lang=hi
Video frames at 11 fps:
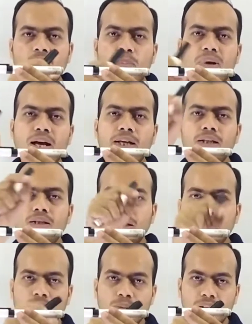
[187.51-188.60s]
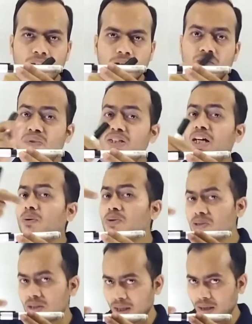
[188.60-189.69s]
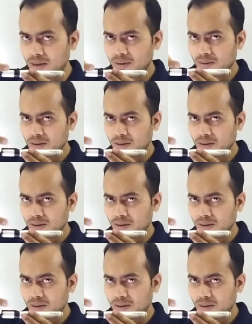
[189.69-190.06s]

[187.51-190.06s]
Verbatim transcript: अप्लाई करने में विदाउट सेल